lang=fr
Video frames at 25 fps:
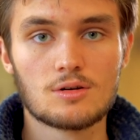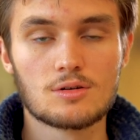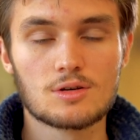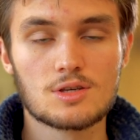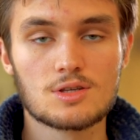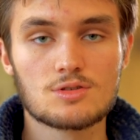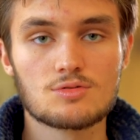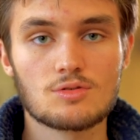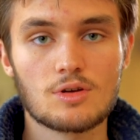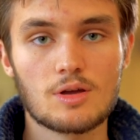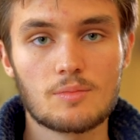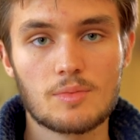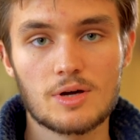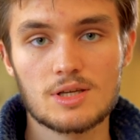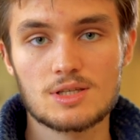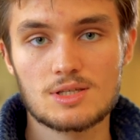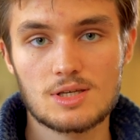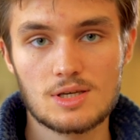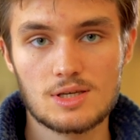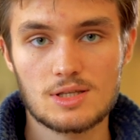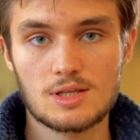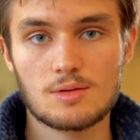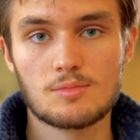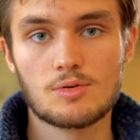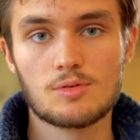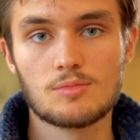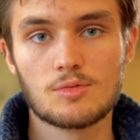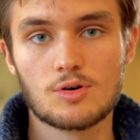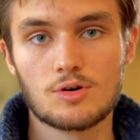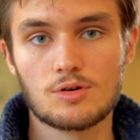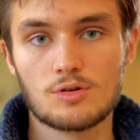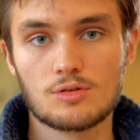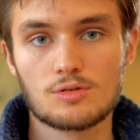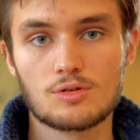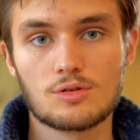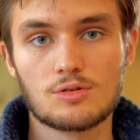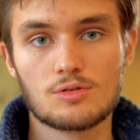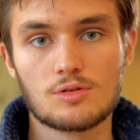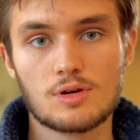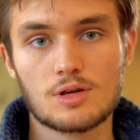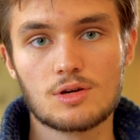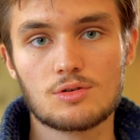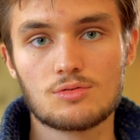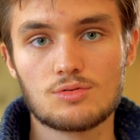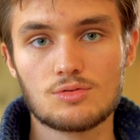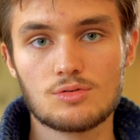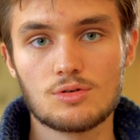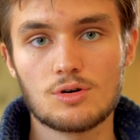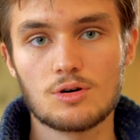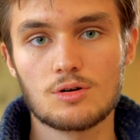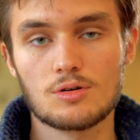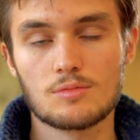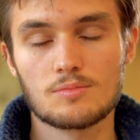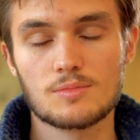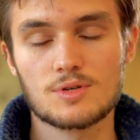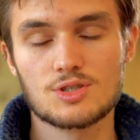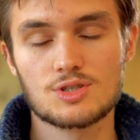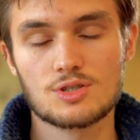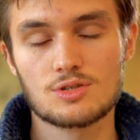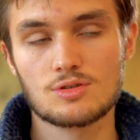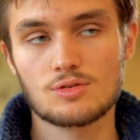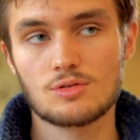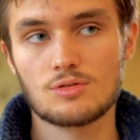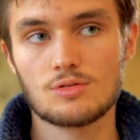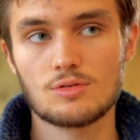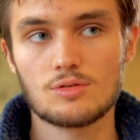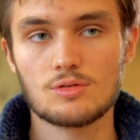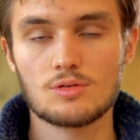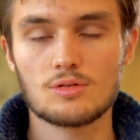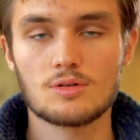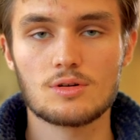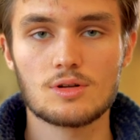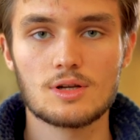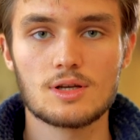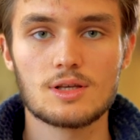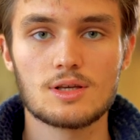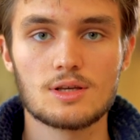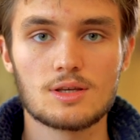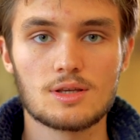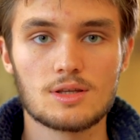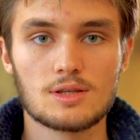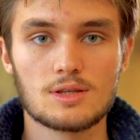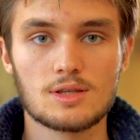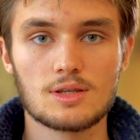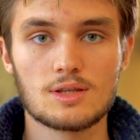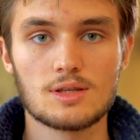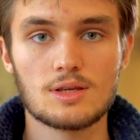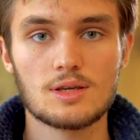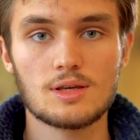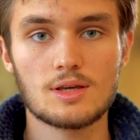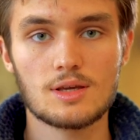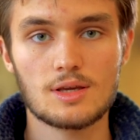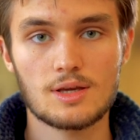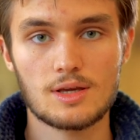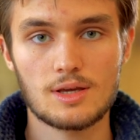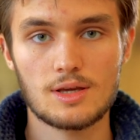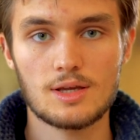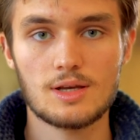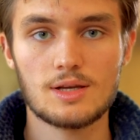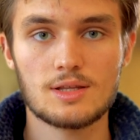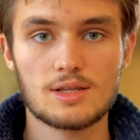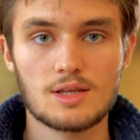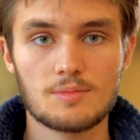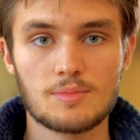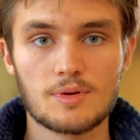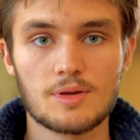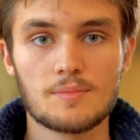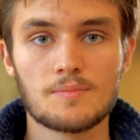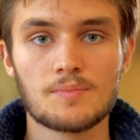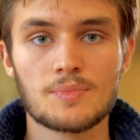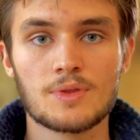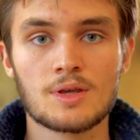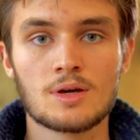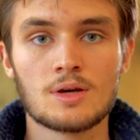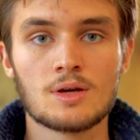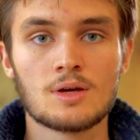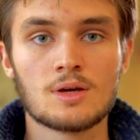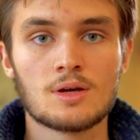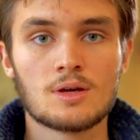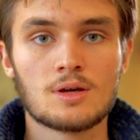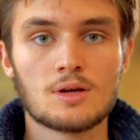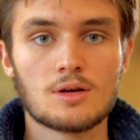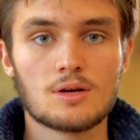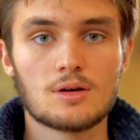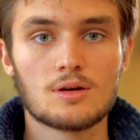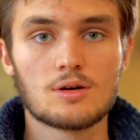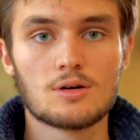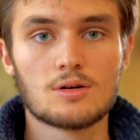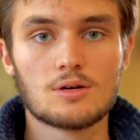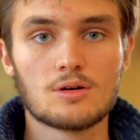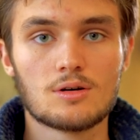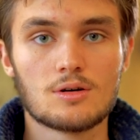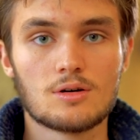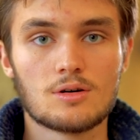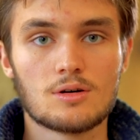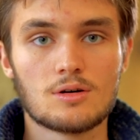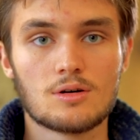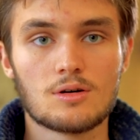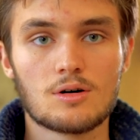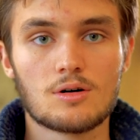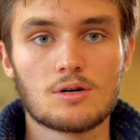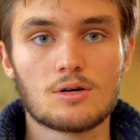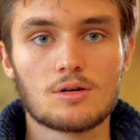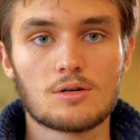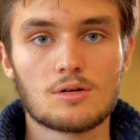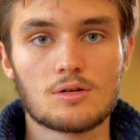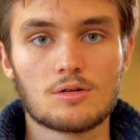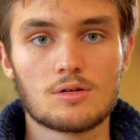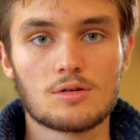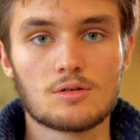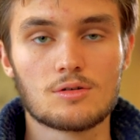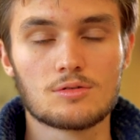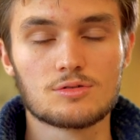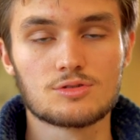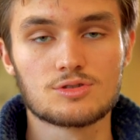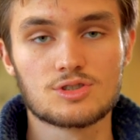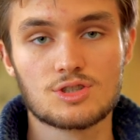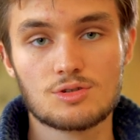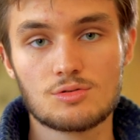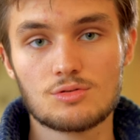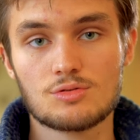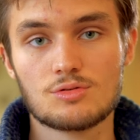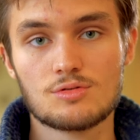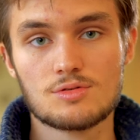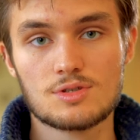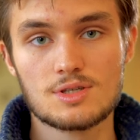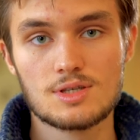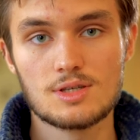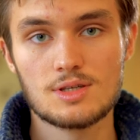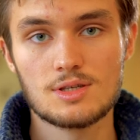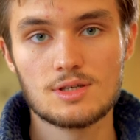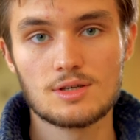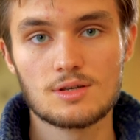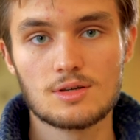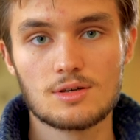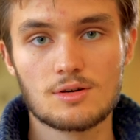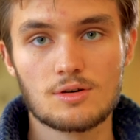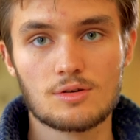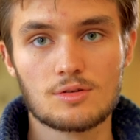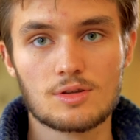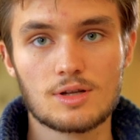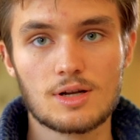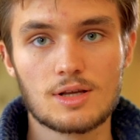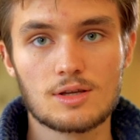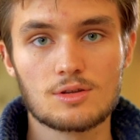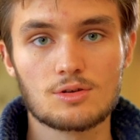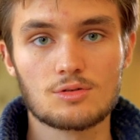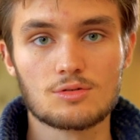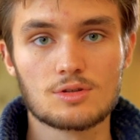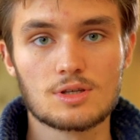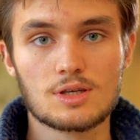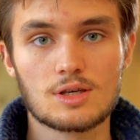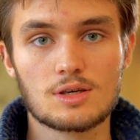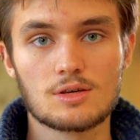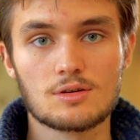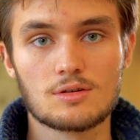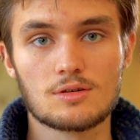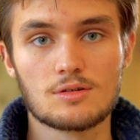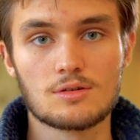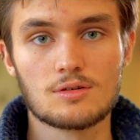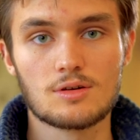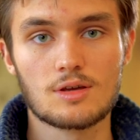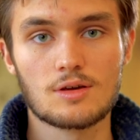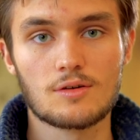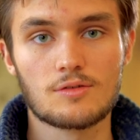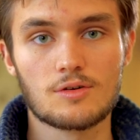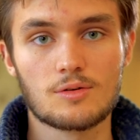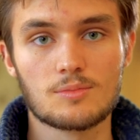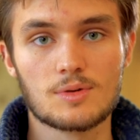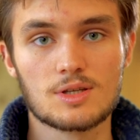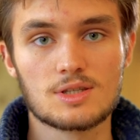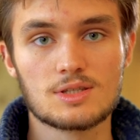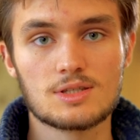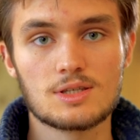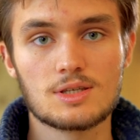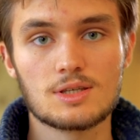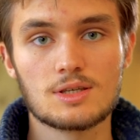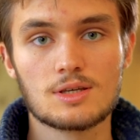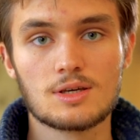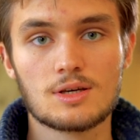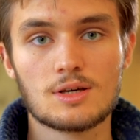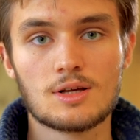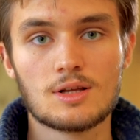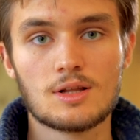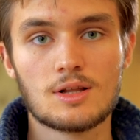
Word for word: qui sont réparties équitablement entre les cours magistraux, les TD et les TP. en GE2I, en électronique et informatique,